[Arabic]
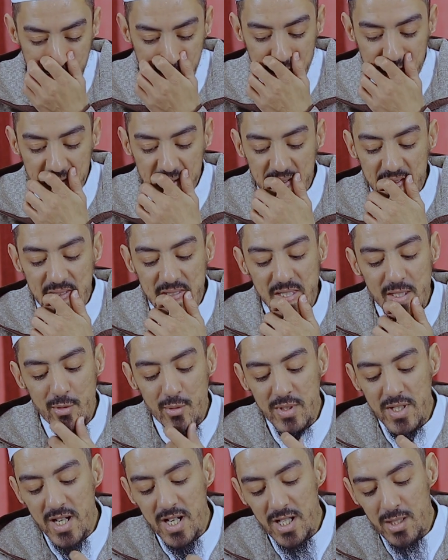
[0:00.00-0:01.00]
آه،
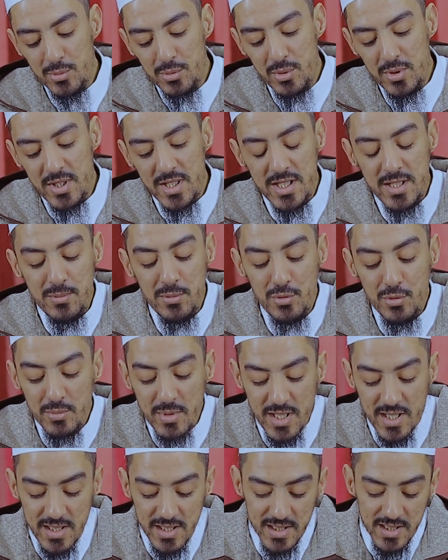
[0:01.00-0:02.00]
يرويها عبد الله بن
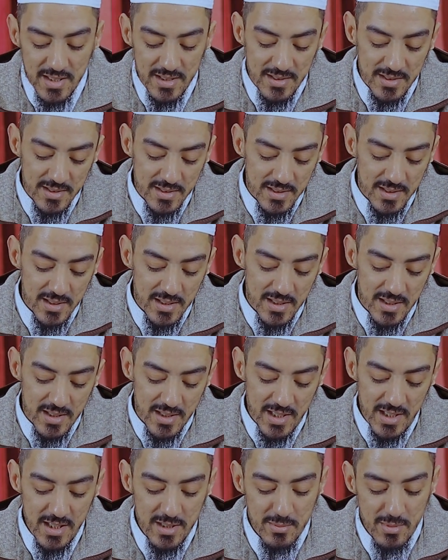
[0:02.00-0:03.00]
مالك
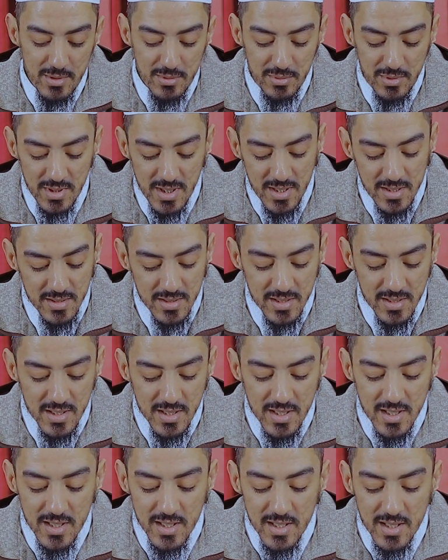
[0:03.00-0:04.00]
رحمه الله
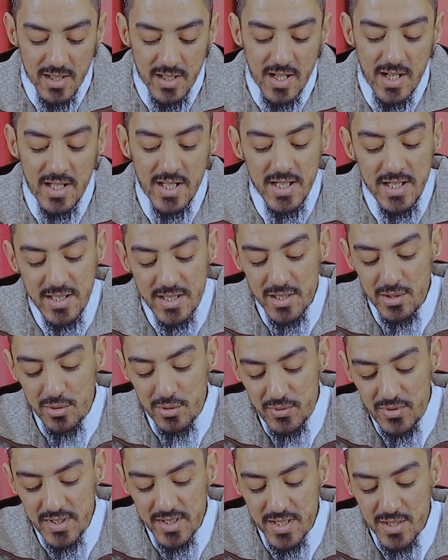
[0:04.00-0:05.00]
قال
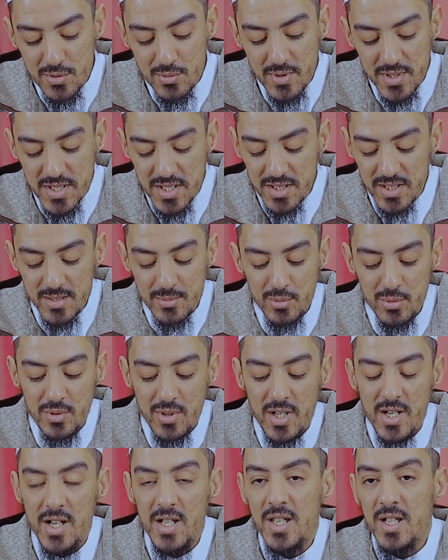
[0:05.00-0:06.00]
إنه في غزوة
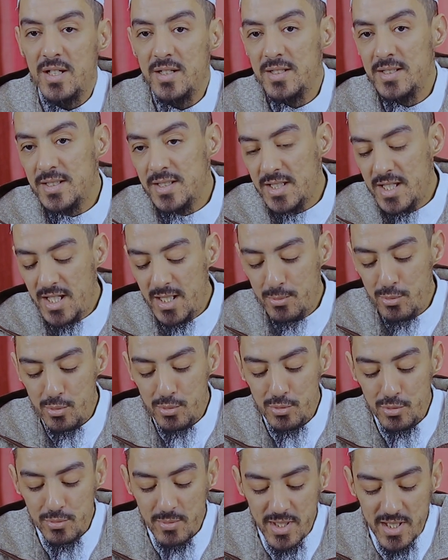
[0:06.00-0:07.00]
تبوك قال كعب
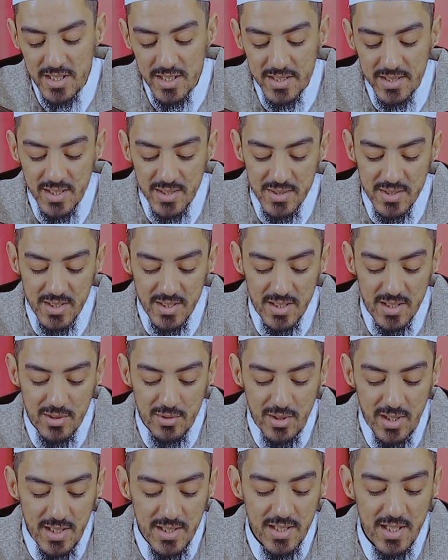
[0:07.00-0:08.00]
بن مالك رضي
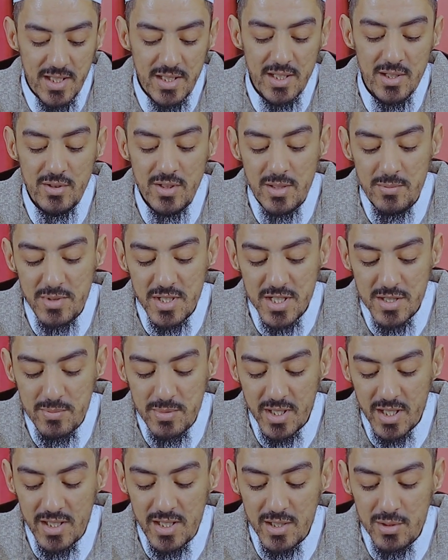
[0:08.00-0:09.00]
الله عنه أنه لم
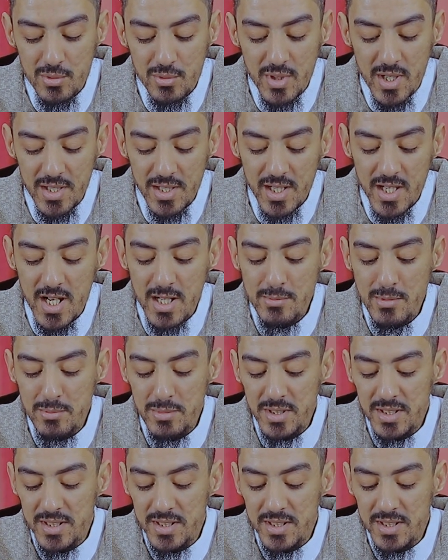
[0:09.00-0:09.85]
يسبق له أن قام